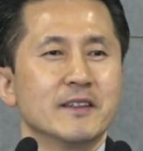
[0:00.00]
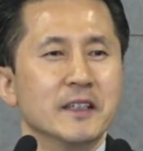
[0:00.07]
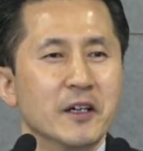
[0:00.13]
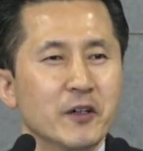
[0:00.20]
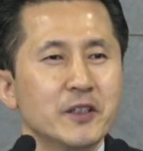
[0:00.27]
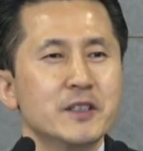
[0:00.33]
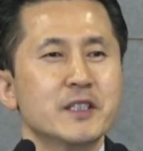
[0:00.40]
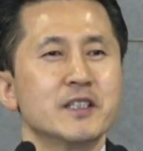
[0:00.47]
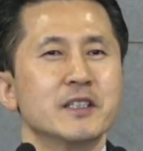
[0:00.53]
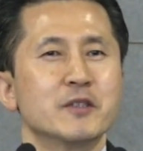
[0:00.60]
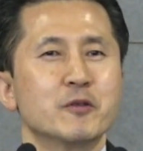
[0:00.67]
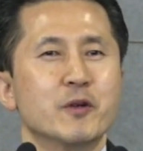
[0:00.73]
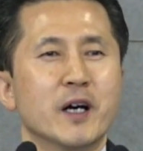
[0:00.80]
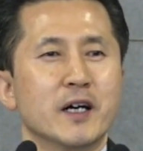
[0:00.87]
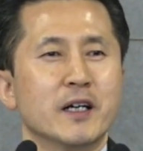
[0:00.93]
내
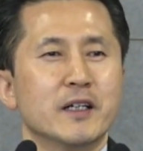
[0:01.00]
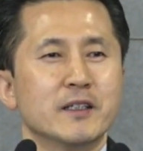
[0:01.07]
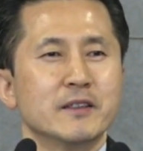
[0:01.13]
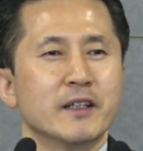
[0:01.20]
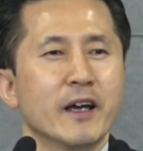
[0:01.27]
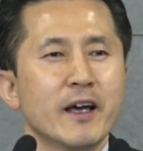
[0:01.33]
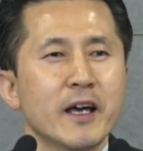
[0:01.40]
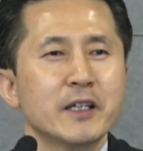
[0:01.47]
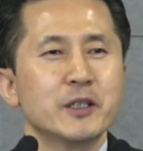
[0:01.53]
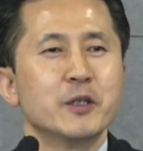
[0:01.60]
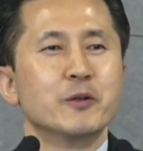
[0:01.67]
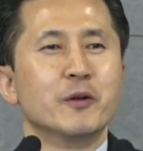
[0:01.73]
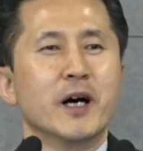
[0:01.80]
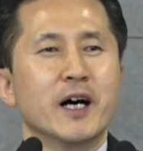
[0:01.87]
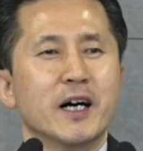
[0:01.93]
헌신과 내
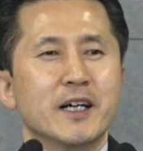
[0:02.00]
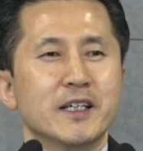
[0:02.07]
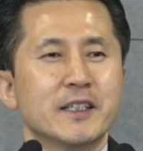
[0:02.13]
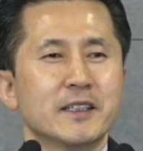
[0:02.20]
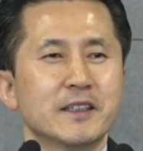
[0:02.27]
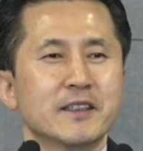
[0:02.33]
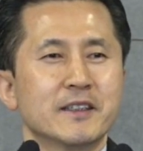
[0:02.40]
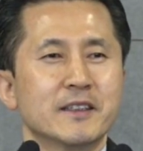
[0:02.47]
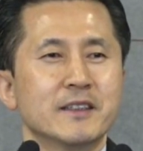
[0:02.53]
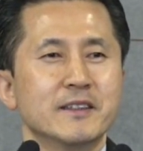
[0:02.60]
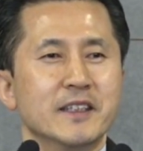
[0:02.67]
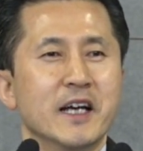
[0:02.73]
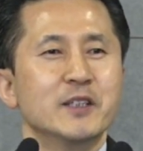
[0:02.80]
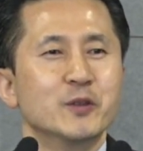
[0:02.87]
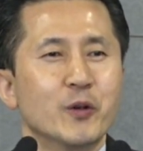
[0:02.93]
행위와
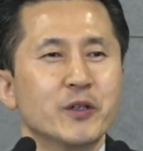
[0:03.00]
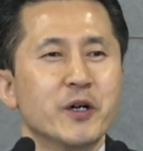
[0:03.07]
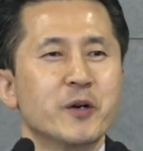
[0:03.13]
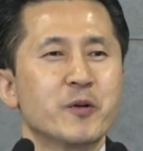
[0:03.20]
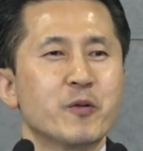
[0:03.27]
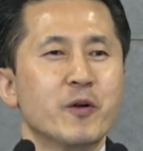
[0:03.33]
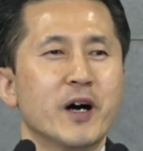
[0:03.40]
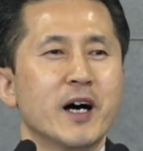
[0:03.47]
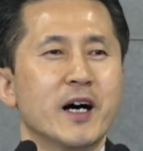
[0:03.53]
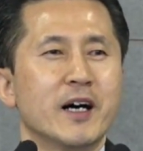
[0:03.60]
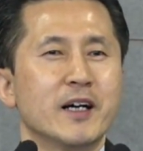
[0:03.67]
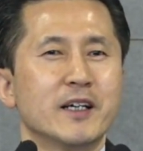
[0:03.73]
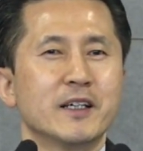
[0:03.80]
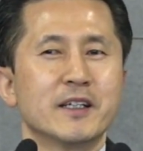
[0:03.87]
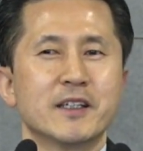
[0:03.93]
내
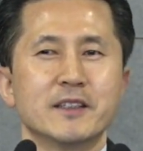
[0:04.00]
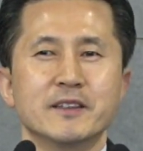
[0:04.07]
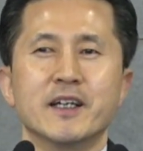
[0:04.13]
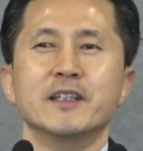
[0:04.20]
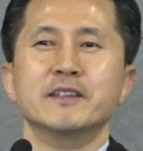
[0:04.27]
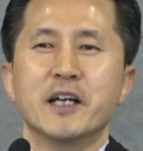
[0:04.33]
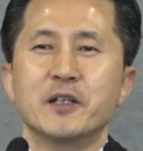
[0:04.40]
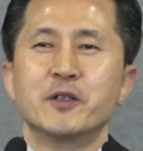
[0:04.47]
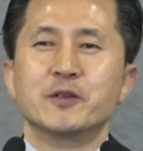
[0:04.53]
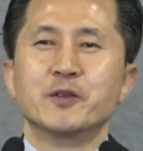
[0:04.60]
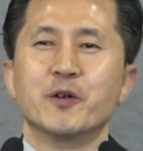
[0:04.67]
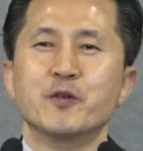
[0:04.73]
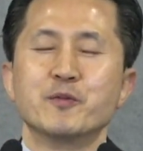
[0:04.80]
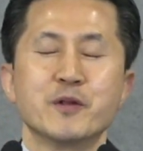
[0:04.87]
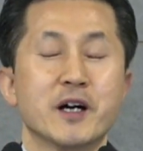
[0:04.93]
노력과 내
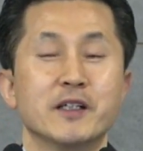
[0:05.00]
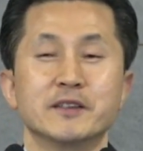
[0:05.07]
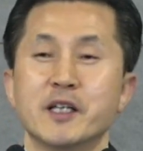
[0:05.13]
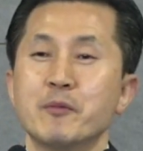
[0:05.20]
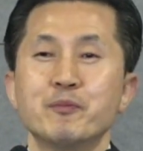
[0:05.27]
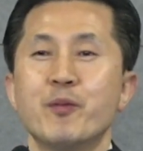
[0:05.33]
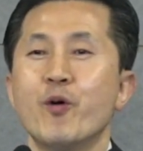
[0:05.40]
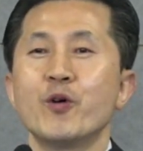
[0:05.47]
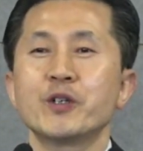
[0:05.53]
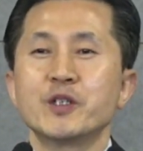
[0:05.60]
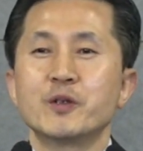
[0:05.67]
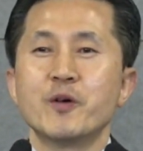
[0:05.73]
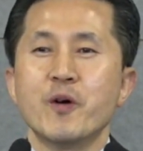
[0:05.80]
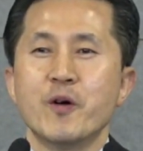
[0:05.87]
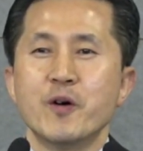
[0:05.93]
내려놓음과 내
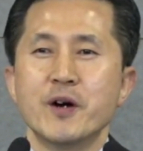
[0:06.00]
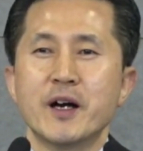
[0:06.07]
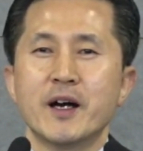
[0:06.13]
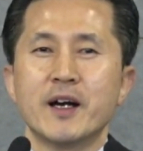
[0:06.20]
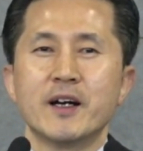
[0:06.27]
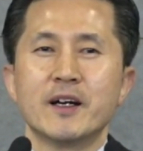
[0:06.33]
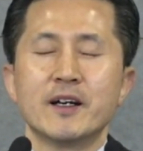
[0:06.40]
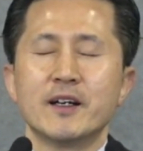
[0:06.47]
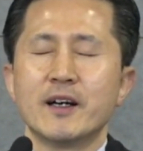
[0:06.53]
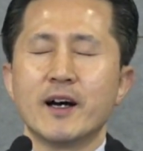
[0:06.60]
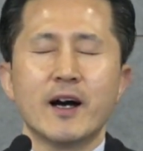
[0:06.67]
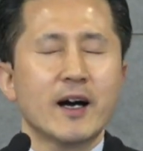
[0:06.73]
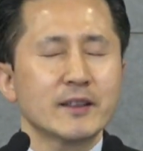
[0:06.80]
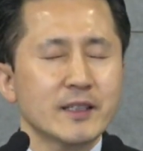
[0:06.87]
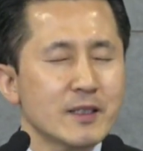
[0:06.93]
포기로
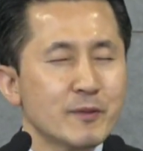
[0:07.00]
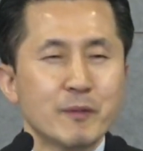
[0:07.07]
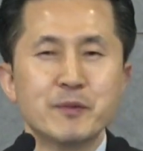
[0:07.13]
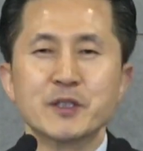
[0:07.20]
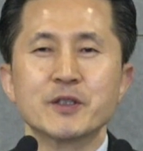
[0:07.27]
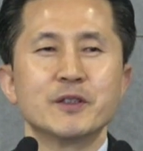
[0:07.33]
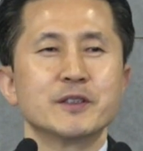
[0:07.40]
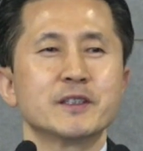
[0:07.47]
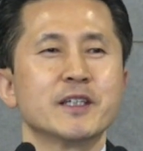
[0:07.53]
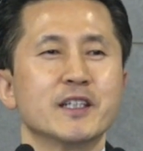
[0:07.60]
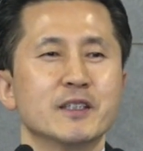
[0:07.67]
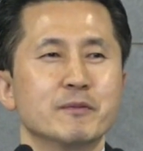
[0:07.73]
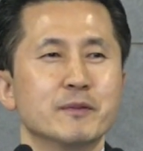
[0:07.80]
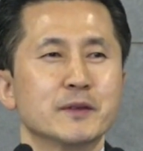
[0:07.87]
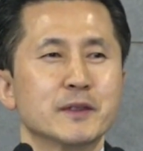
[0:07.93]
하나님 앞에 서는 게
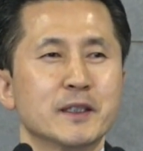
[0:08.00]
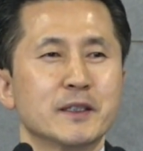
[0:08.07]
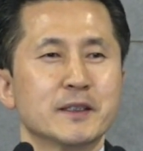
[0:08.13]
아닙니다.